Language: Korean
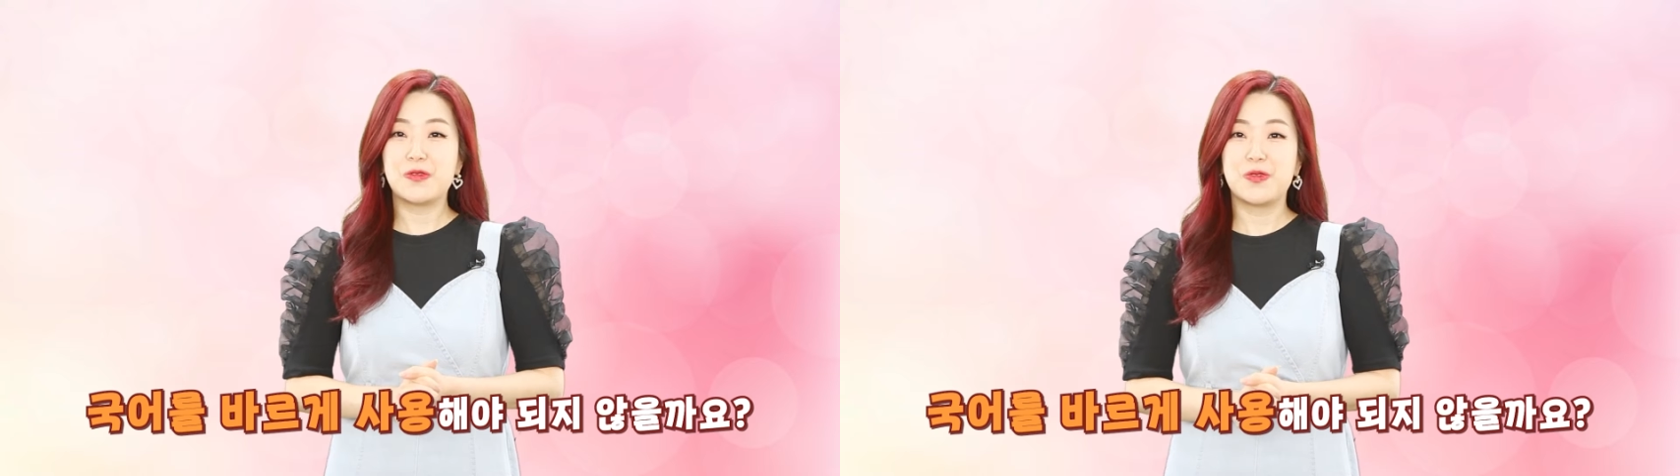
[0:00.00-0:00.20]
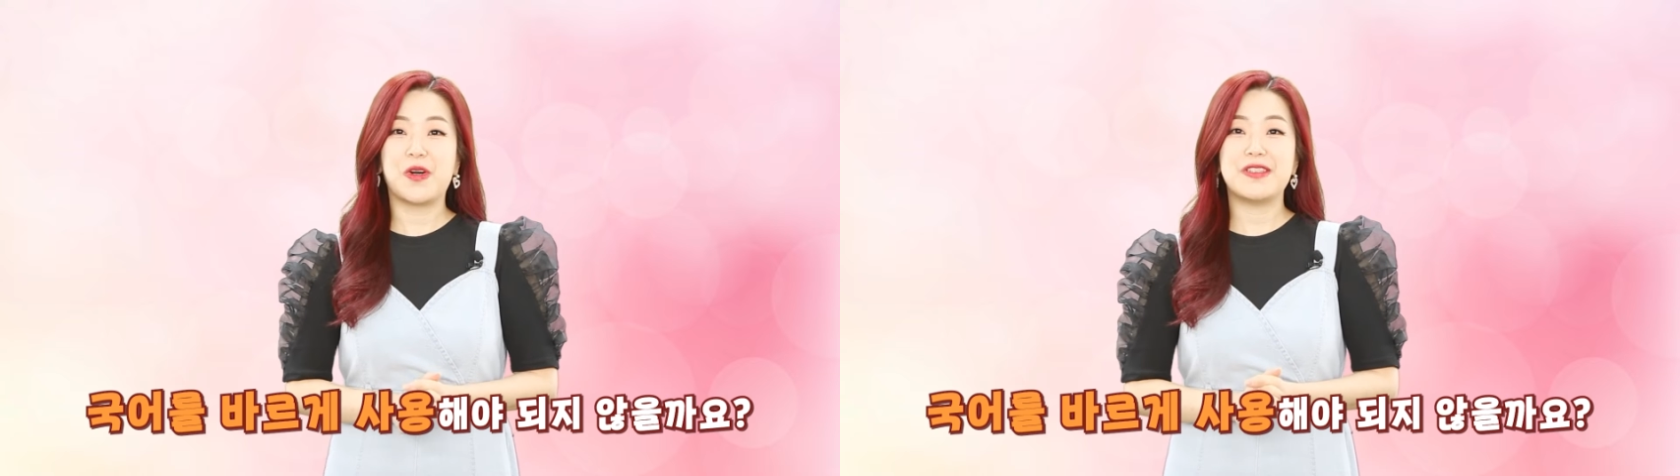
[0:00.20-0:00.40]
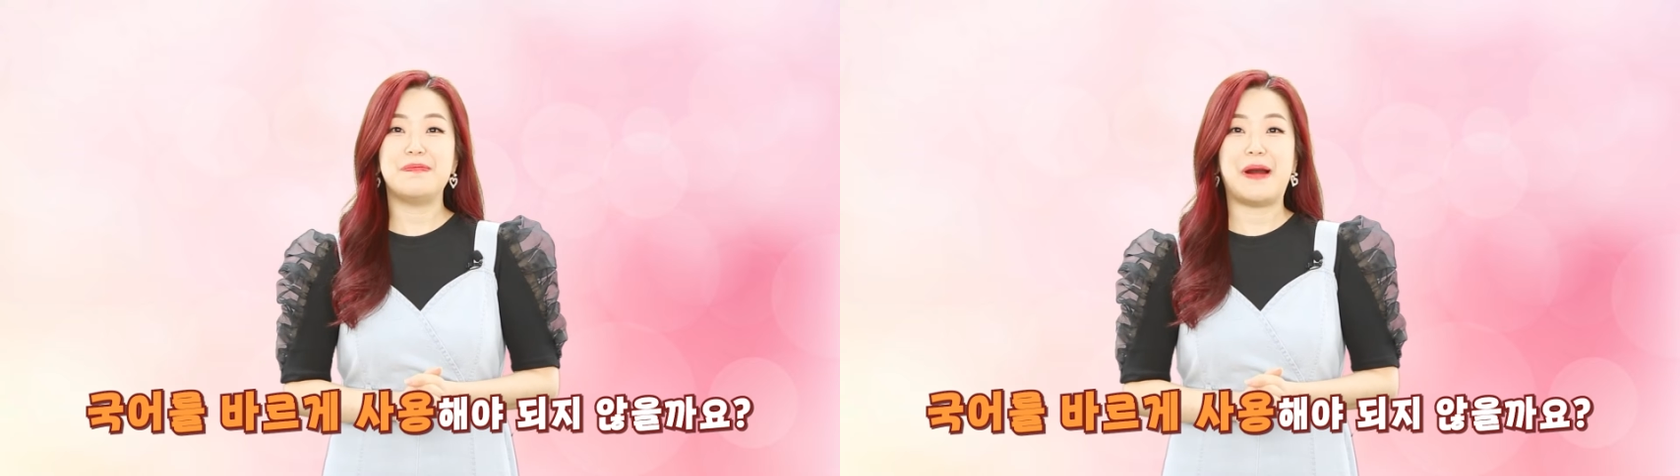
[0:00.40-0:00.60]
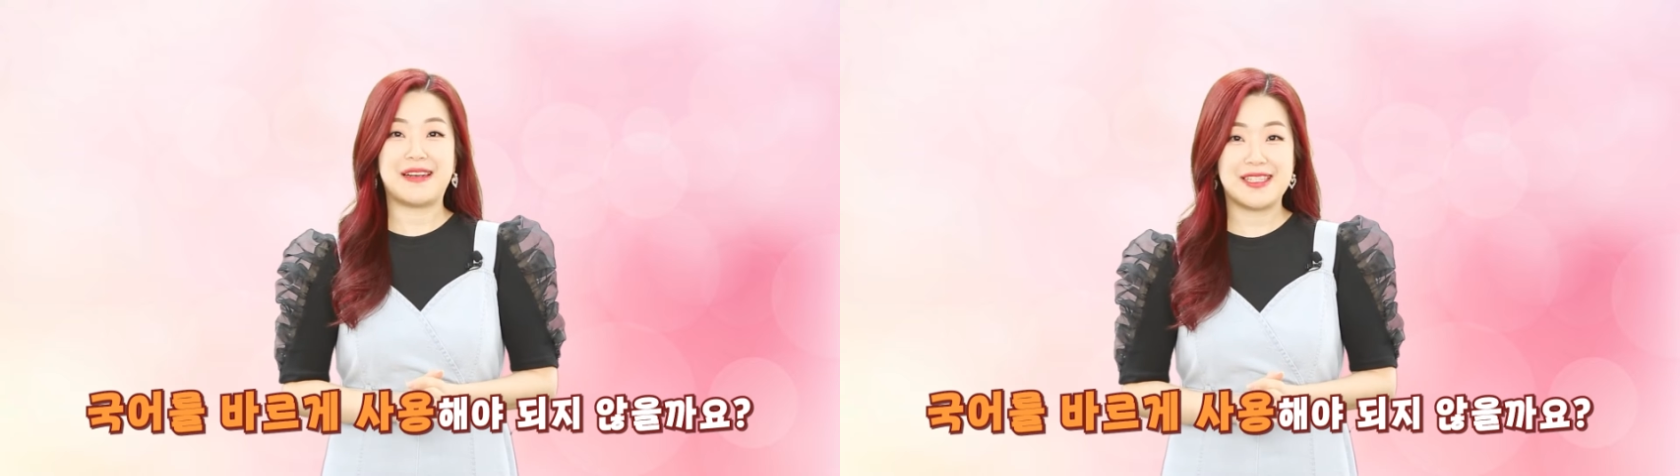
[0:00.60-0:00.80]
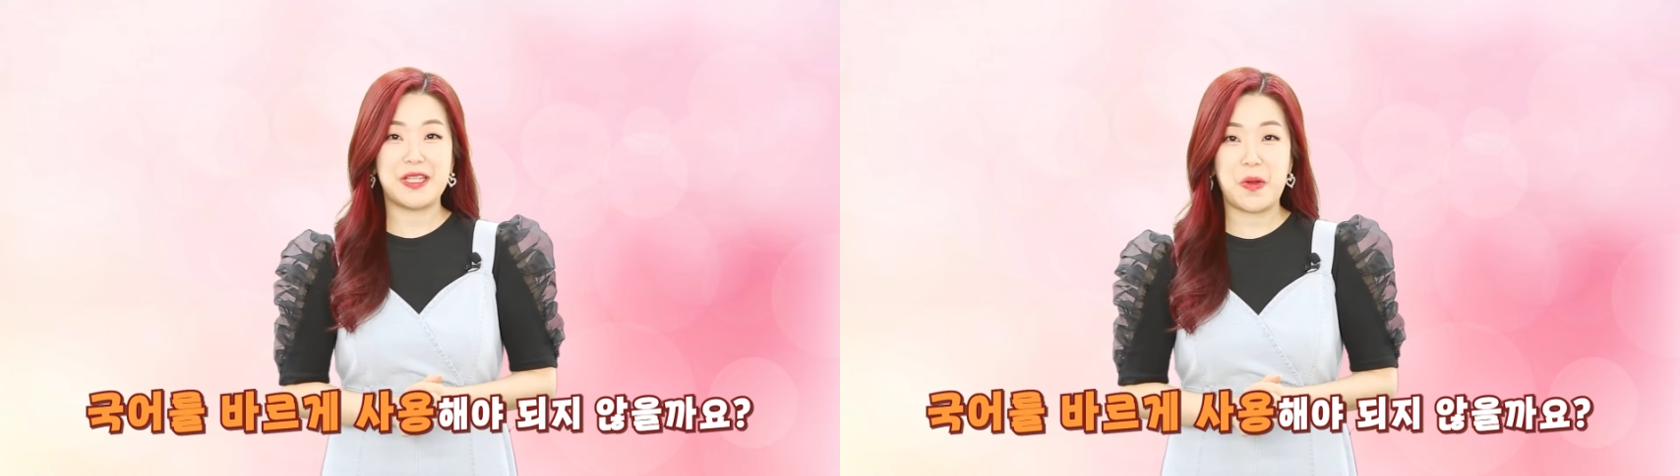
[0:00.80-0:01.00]
국어를
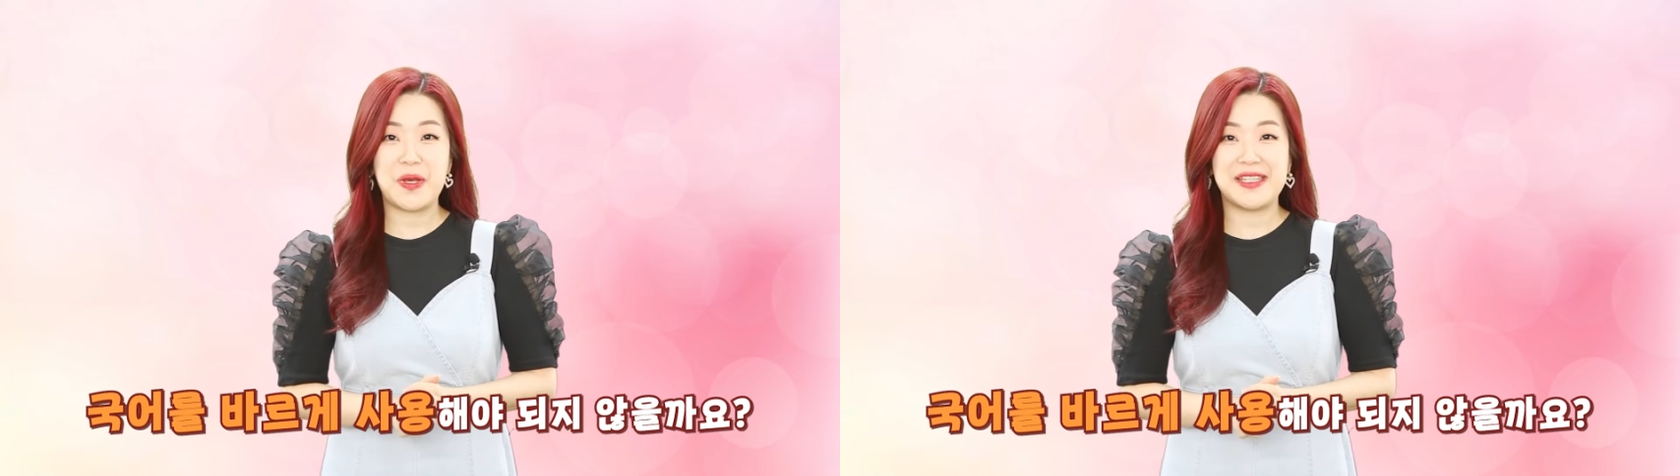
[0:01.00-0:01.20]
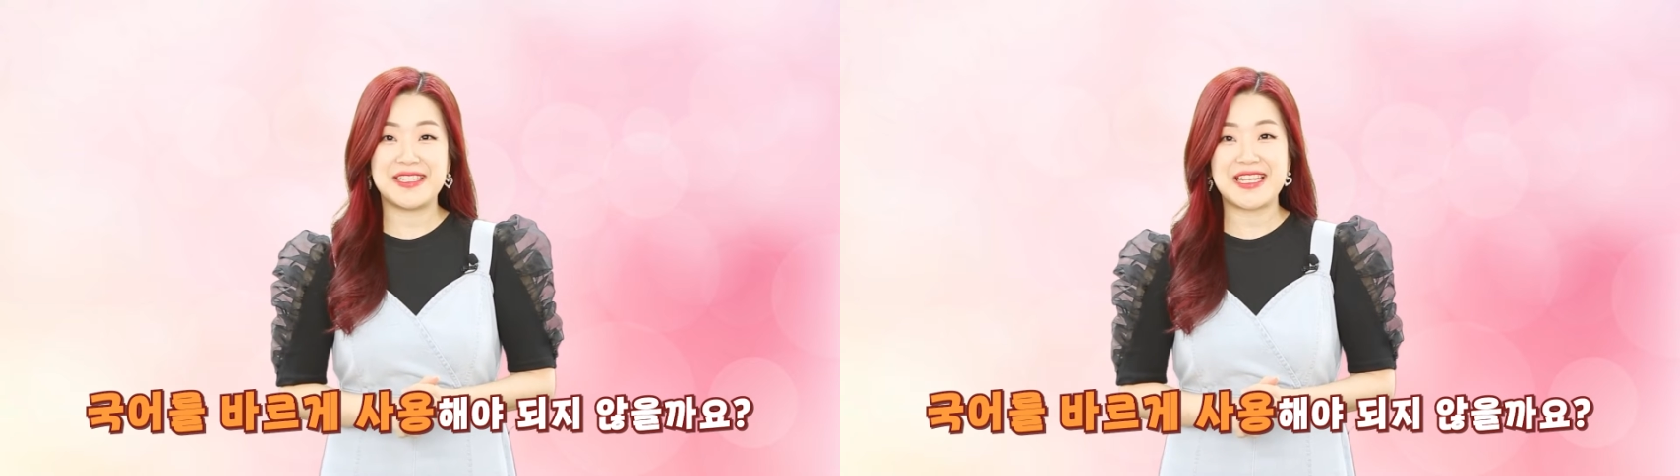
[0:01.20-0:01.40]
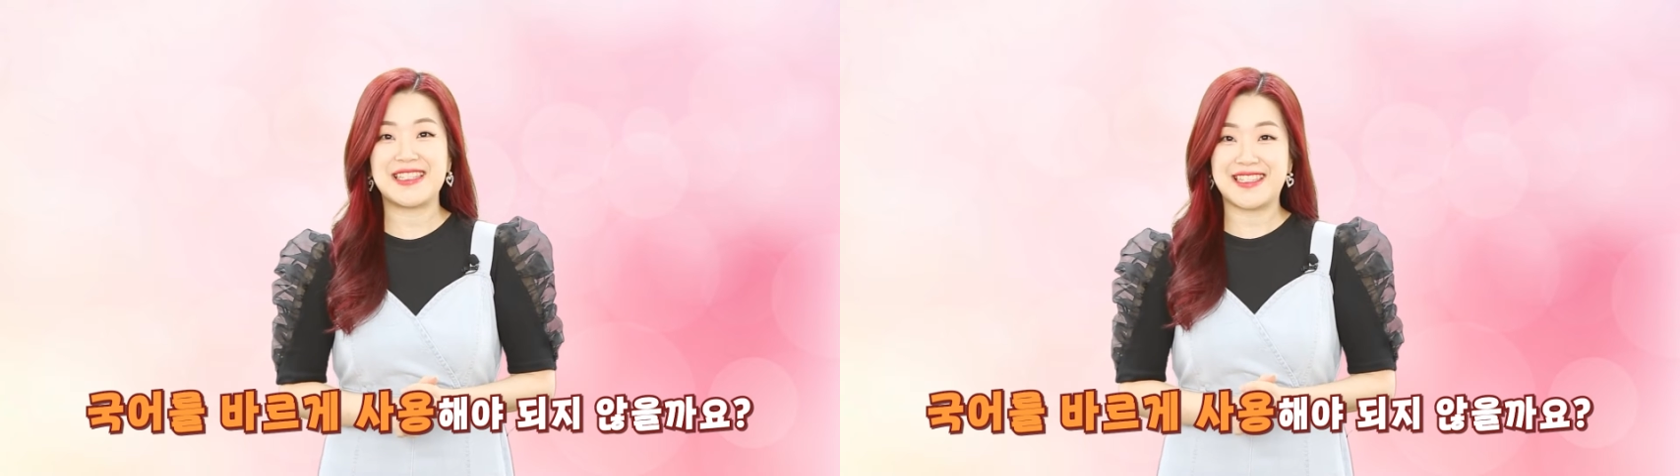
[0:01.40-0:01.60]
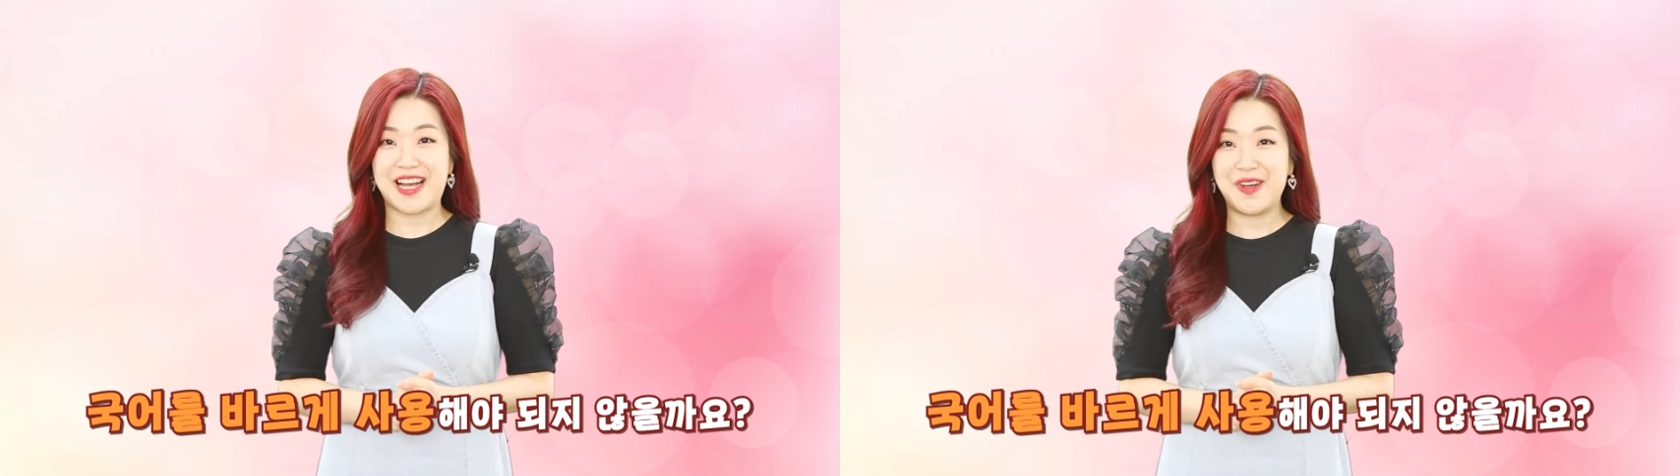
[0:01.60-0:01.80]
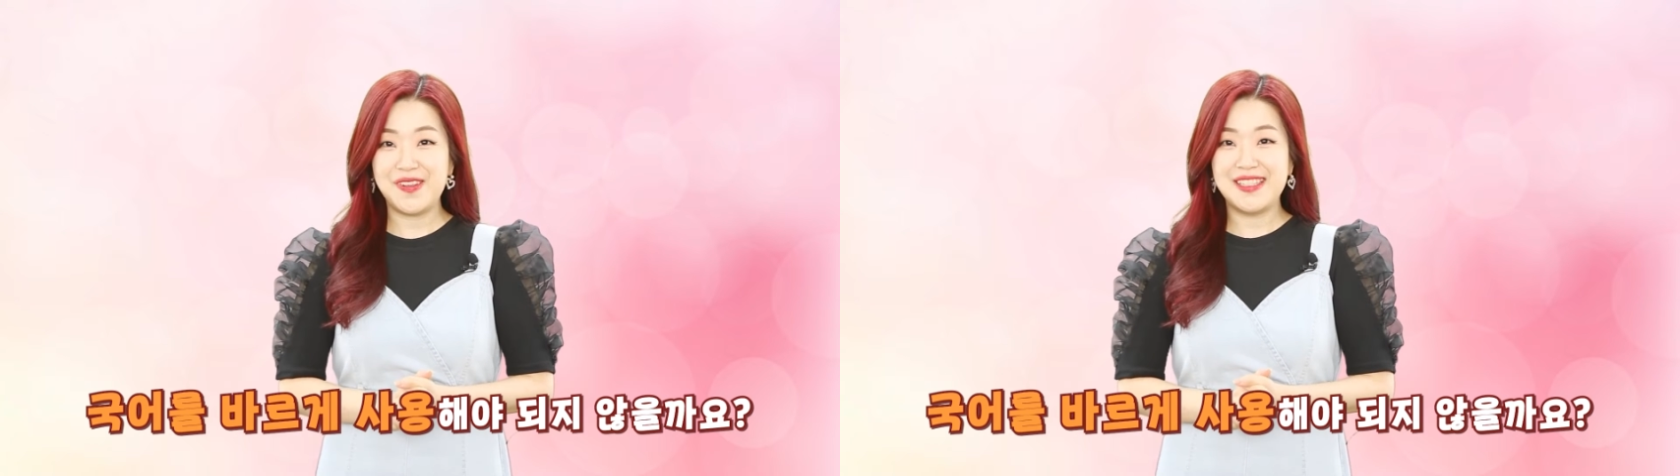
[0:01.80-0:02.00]
바르게 사용해야 되지
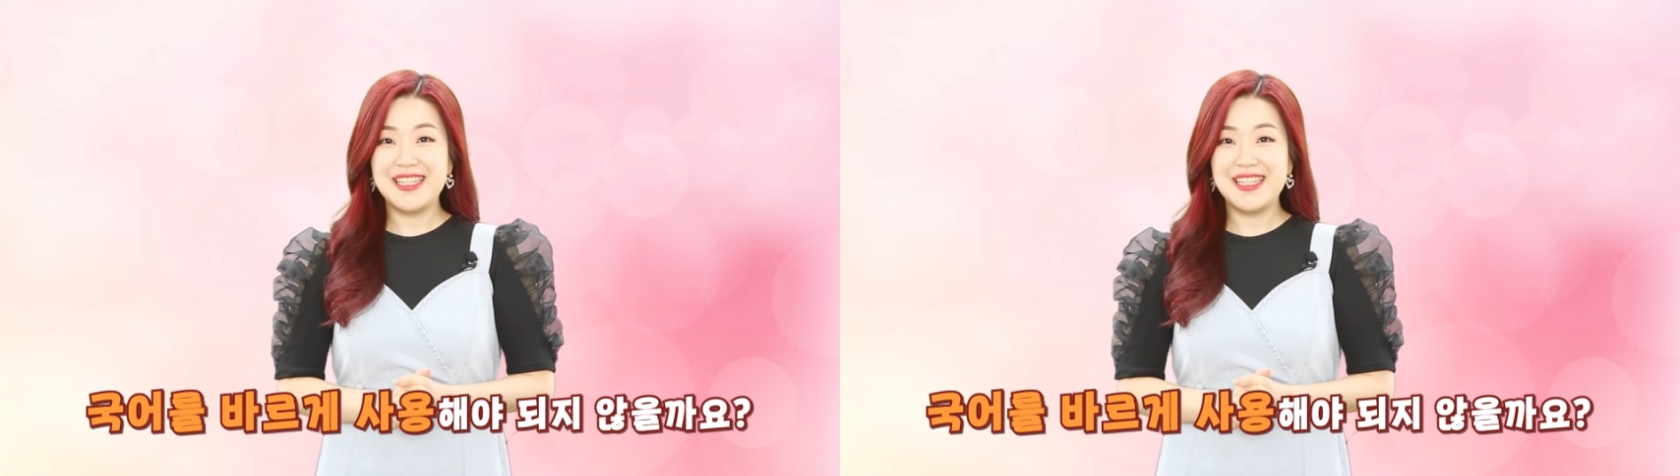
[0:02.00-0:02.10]
않을까요?